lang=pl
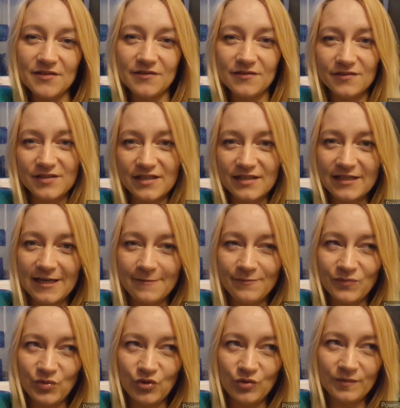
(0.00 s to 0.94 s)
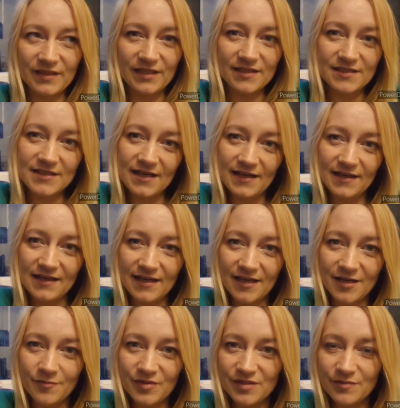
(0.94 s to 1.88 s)
co to się tam u mnie
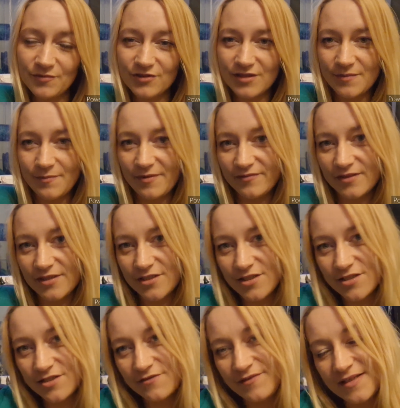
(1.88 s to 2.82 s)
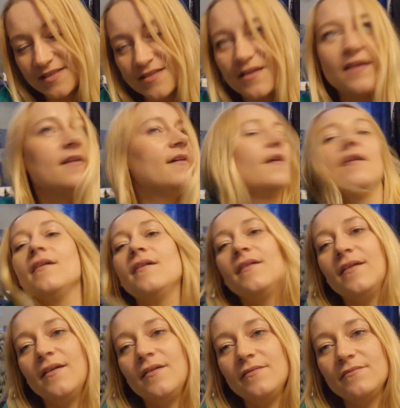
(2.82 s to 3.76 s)
dzieje i być może pewne rzeczy Was
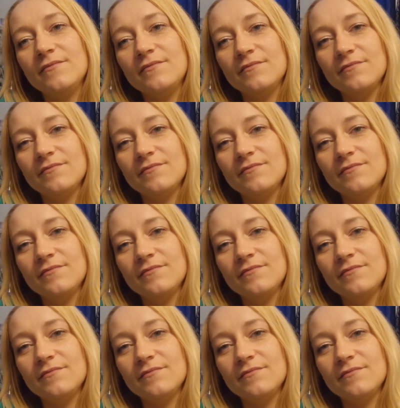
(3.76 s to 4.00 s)
e,